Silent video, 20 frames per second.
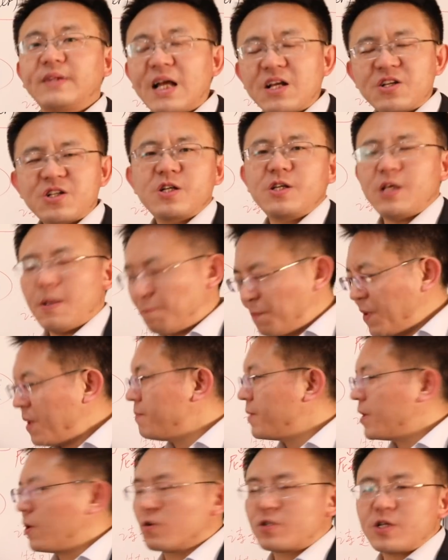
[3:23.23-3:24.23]
但是也
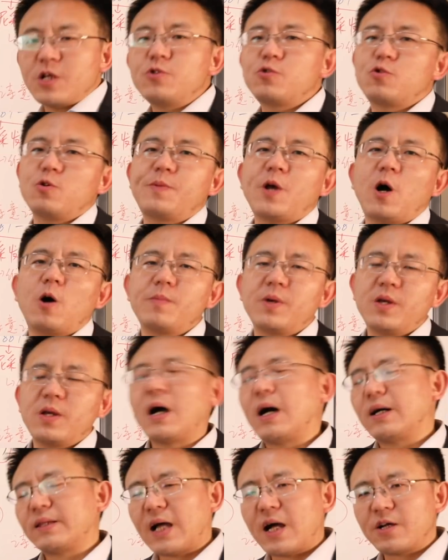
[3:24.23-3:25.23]
并没有证据表明
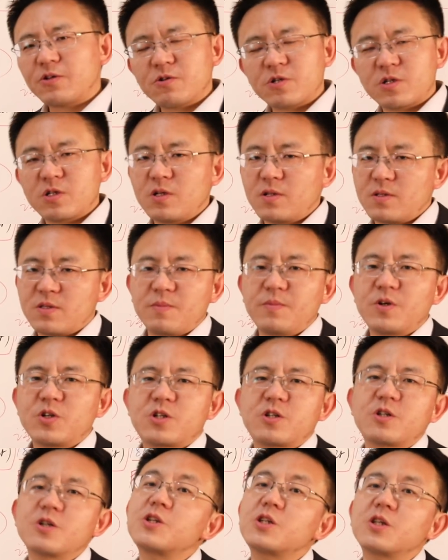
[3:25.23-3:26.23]
啊，他就是怎么
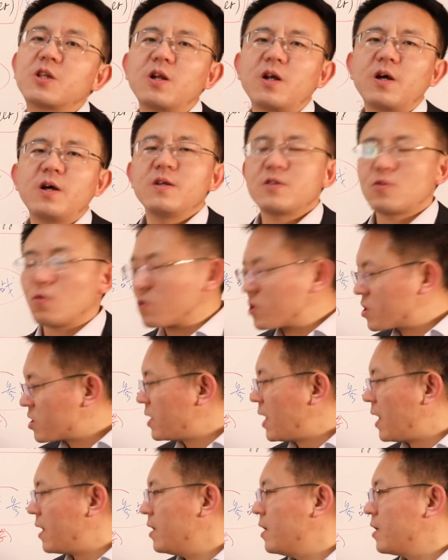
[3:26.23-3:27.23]
支持希特勒。总之
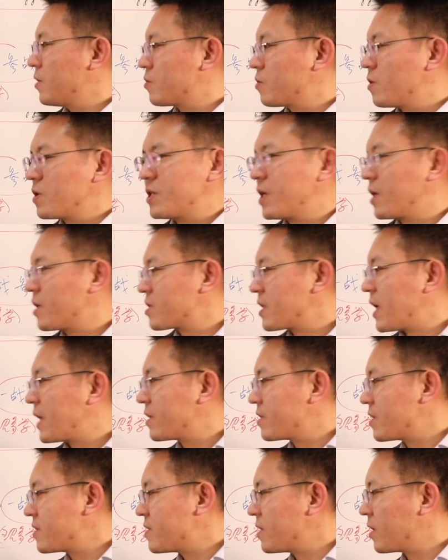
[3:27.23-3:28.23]
呢，就说这个是他
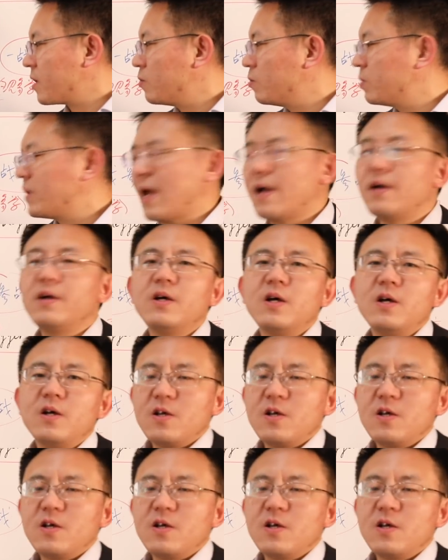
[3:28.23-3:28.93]
的人生一个污点。